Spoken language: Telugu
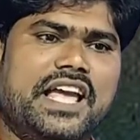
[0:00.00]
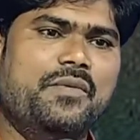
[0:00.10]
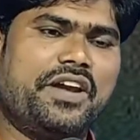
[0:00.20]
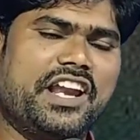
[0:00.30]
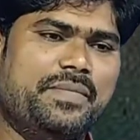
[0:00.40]

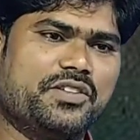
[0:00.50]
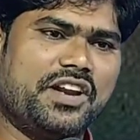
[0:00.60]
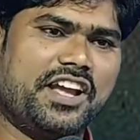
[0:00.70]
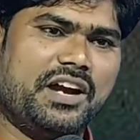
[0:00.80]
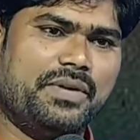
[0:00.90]
దేవుడు
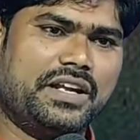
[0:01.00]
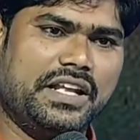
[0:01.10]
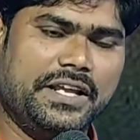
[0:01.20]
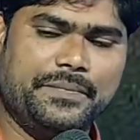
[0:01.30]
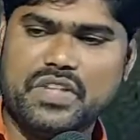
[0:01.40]
కనిపెడుతున్నాడు
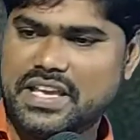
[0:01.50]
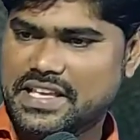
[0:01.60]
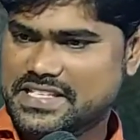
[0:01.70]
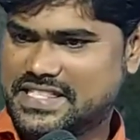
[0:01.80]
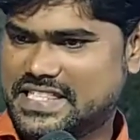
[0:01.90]
కాబట్టి ఈ